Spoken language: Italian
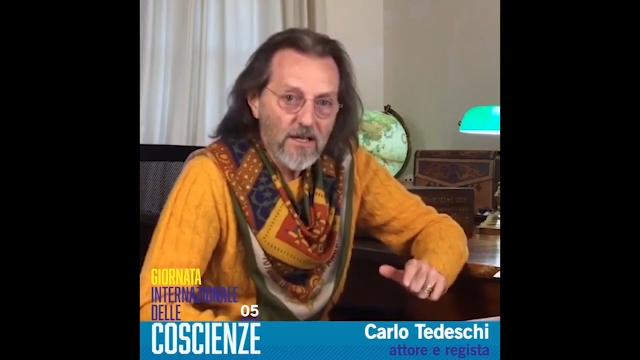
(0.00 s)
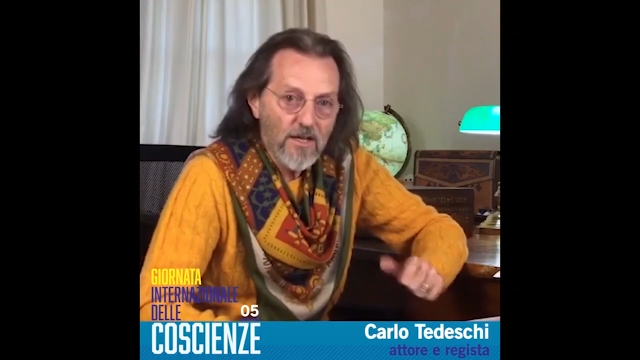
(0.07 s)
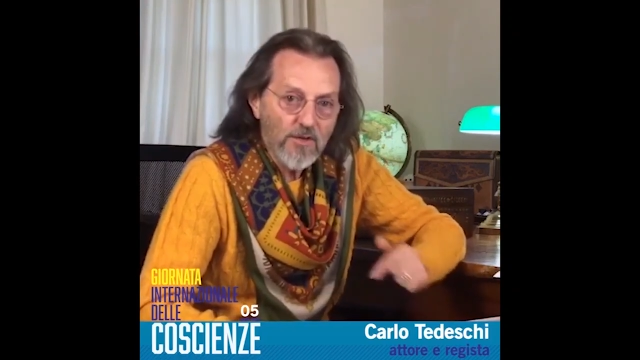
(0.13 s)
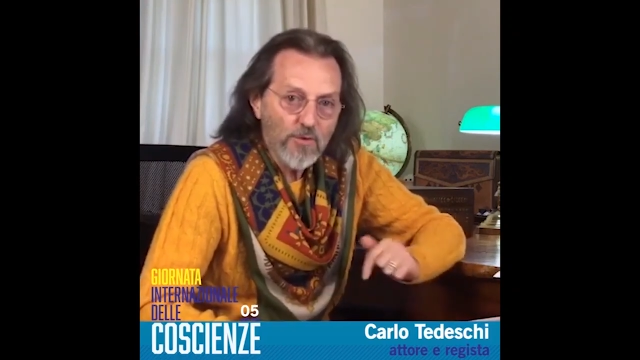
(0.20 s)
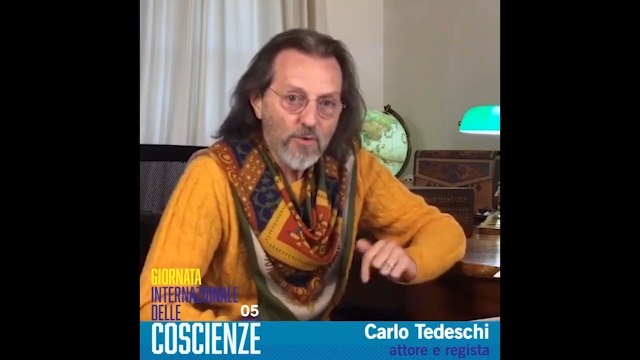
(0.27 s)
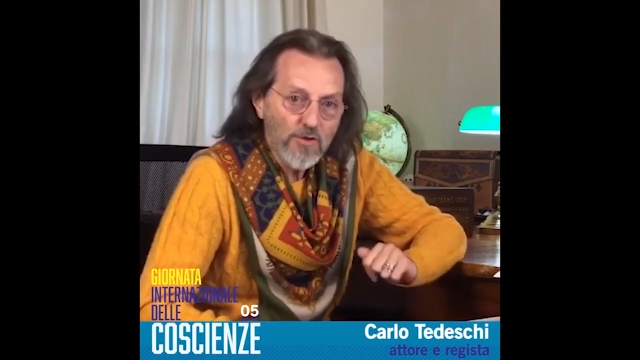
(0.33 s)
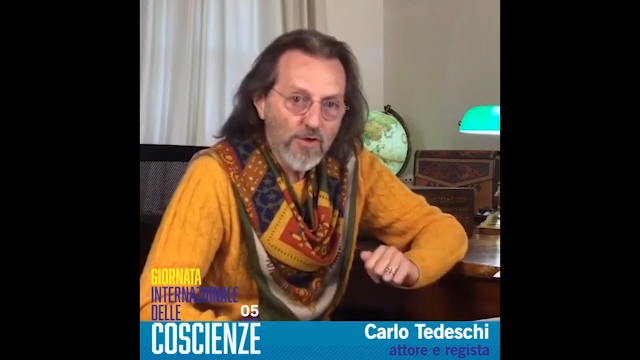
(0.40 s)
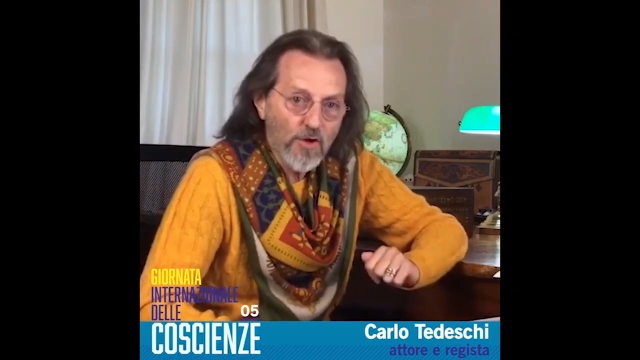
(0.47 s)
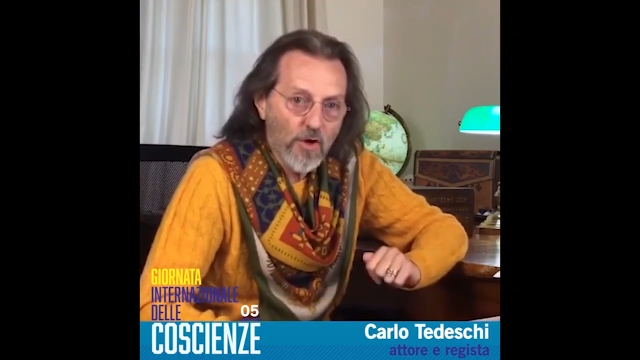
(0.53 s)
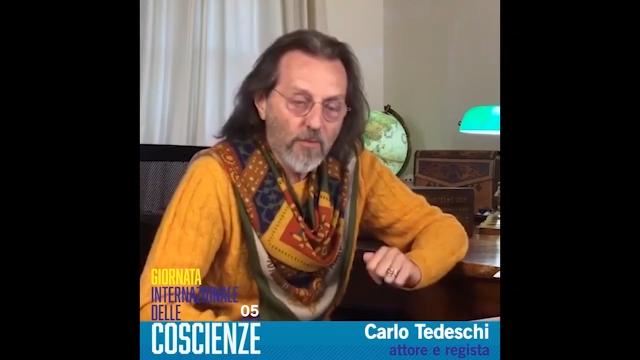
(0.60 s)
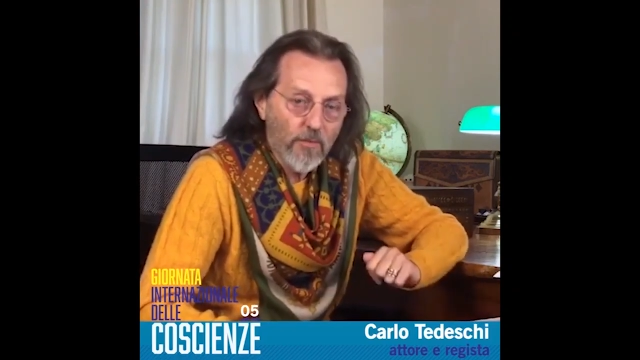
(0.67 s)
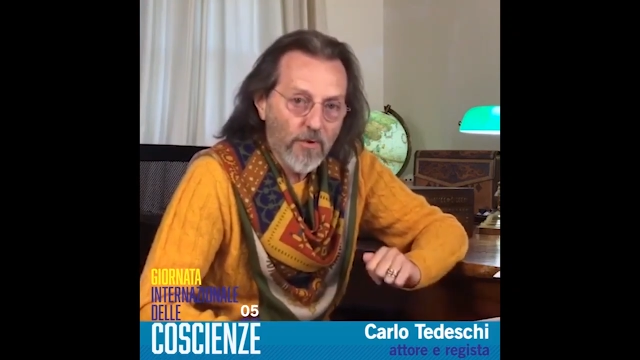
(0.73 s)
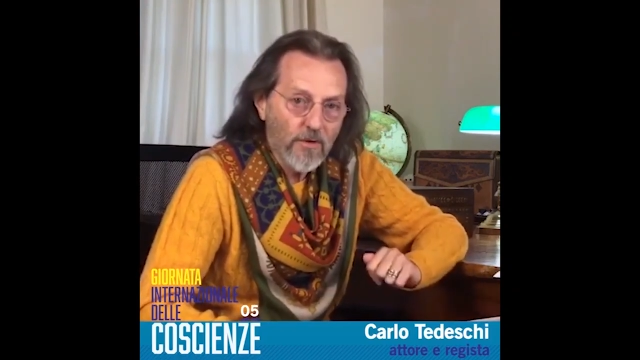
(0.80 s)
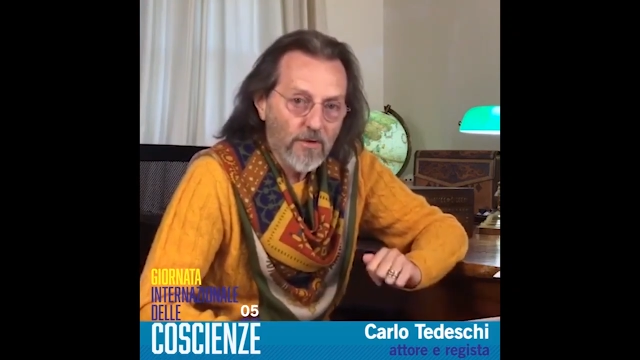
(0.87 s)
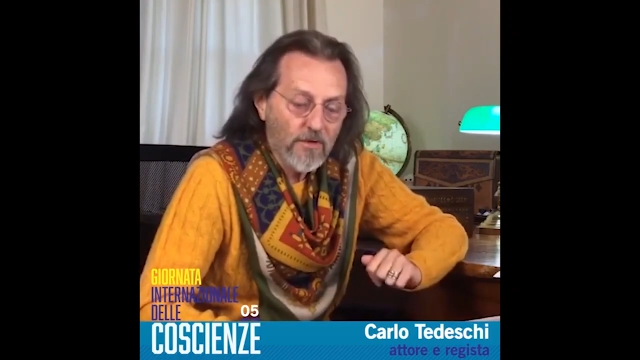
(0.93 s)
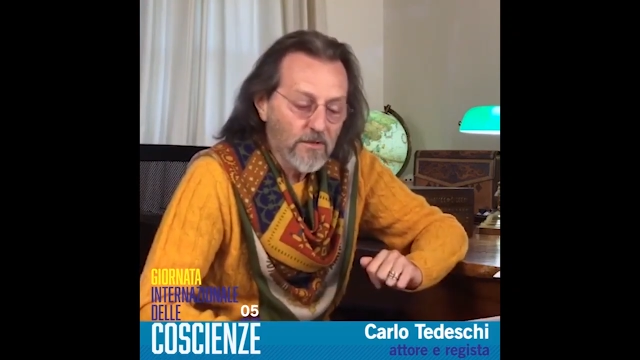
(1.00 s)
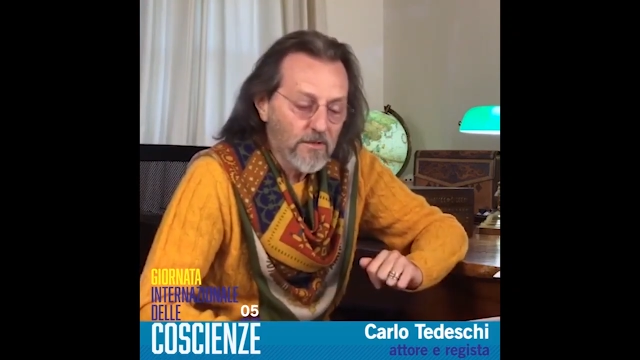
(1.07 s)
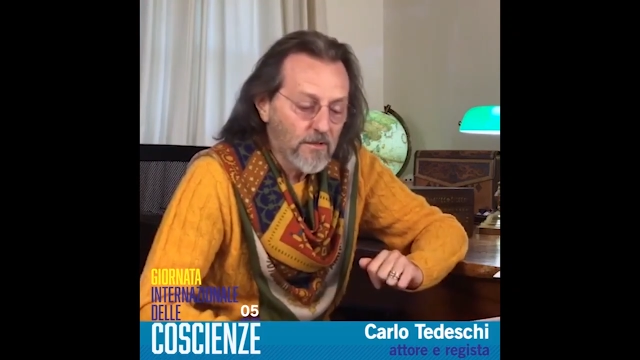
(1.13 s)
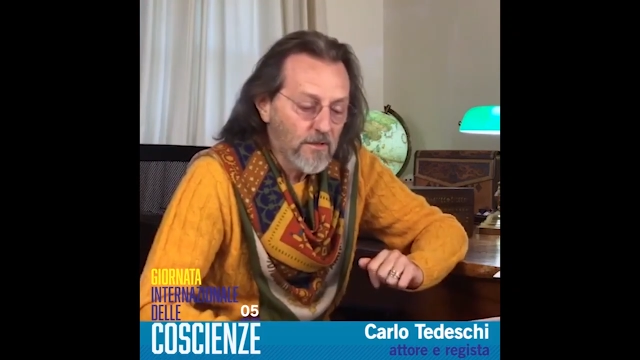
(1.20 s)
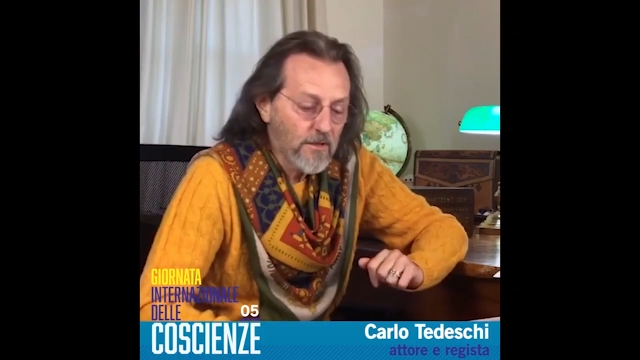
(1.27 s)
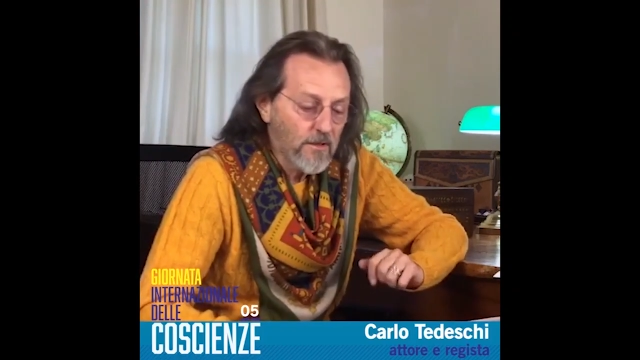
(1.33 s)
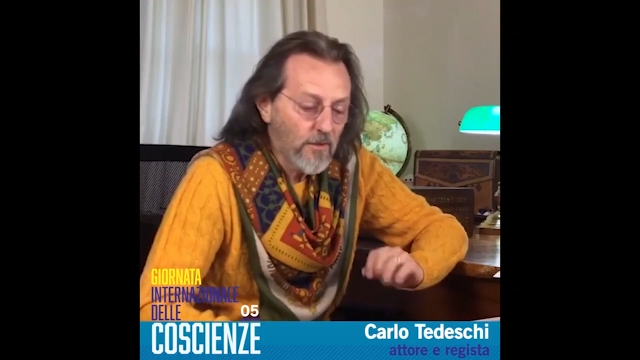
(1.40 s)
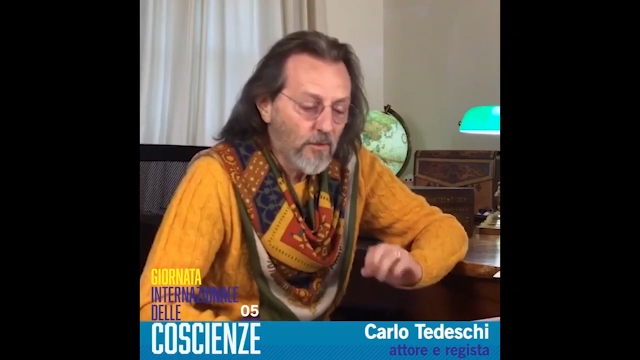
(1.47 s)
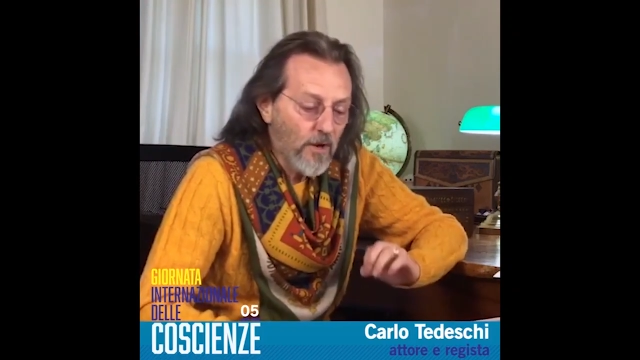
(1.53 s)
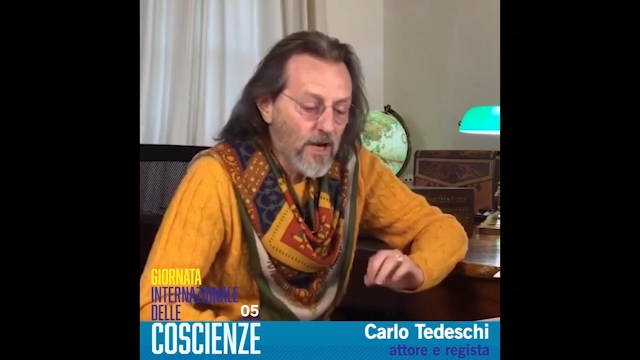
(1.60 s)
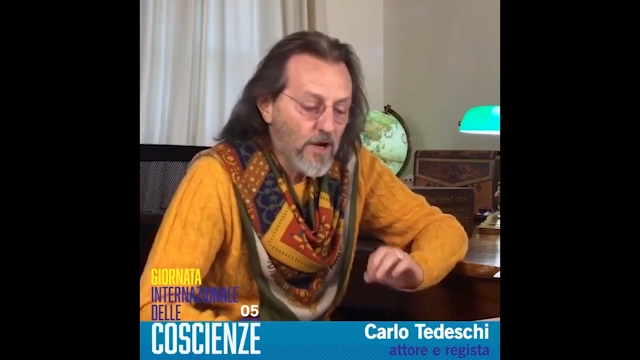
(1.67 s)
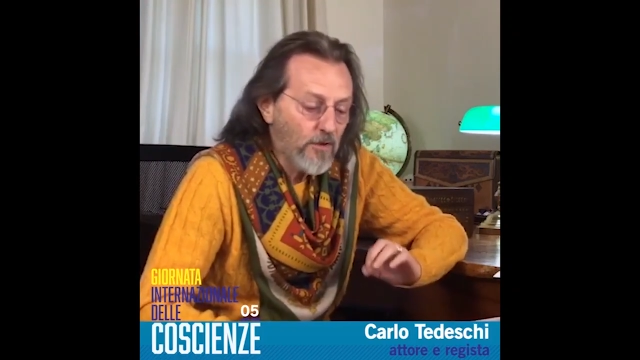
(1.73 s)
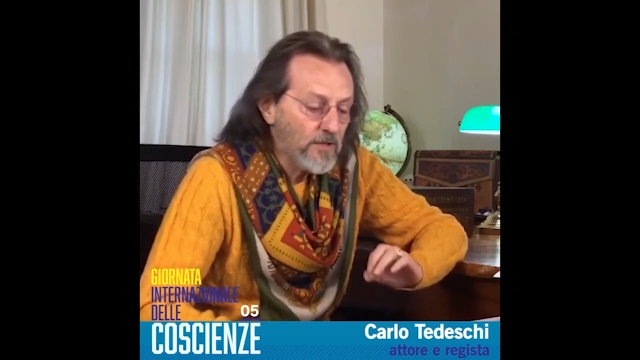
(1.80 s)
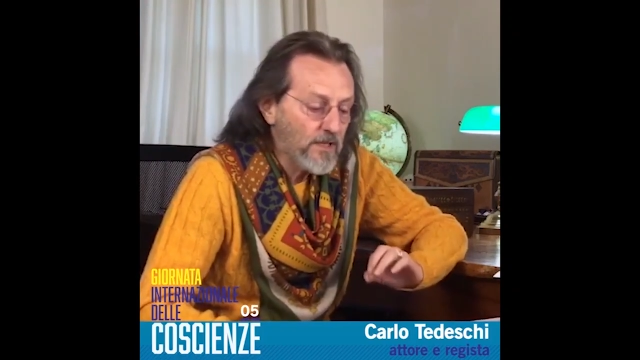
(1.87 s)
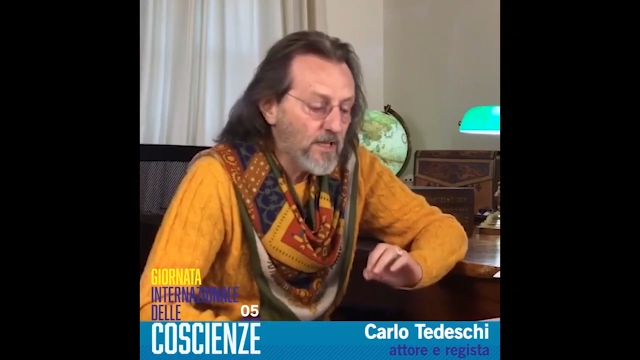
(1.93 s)
il suo scopo
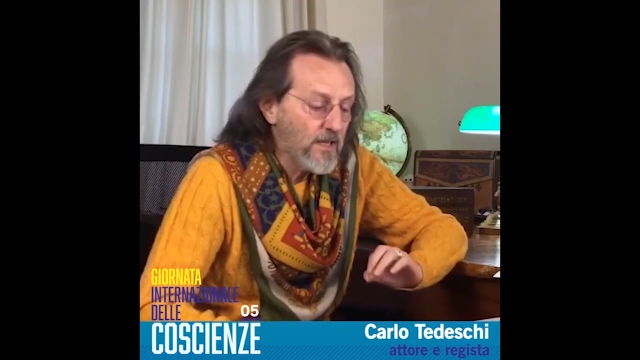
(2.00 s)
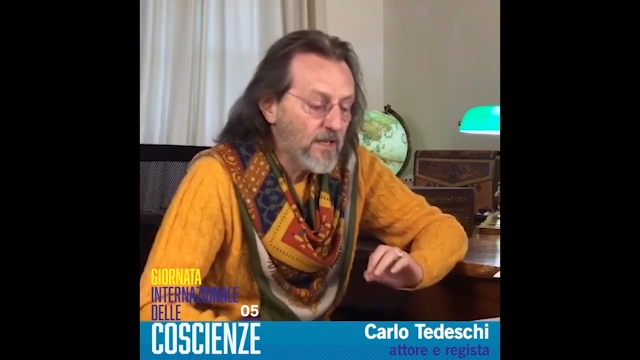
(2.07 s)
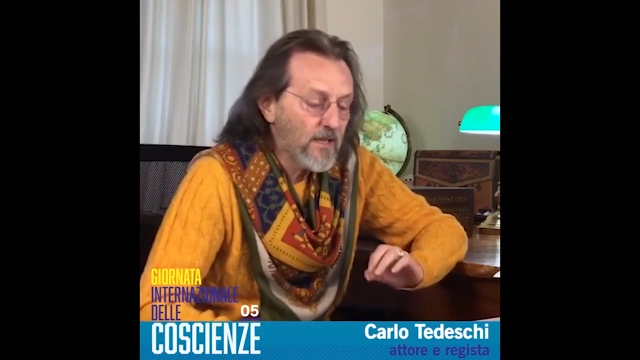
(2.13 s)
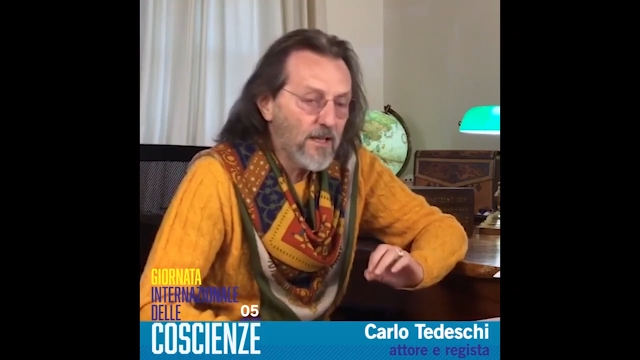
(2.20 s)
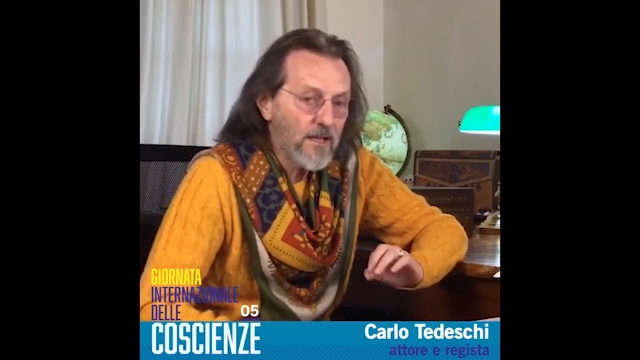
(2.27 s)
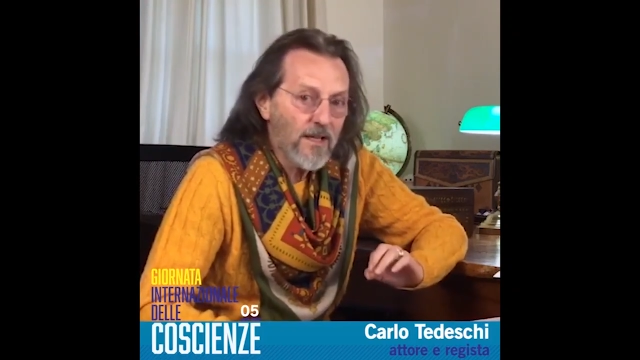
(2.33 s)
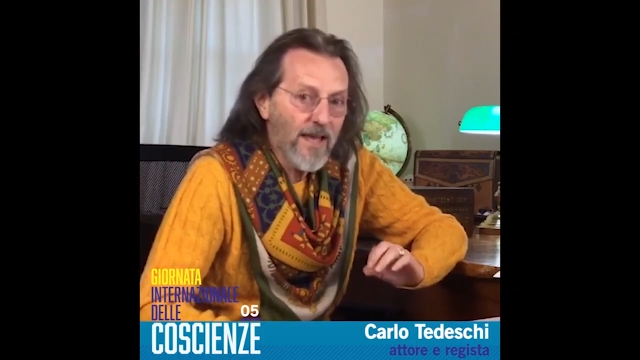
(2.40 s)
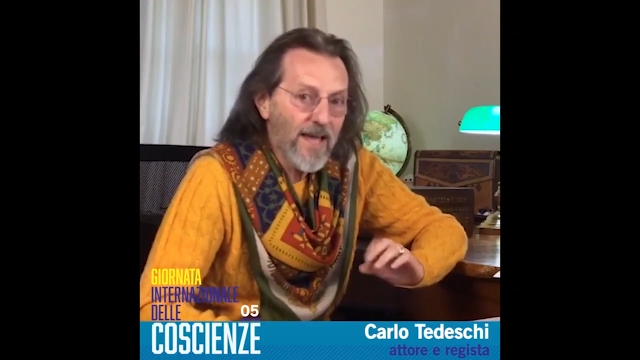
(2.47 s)
quello di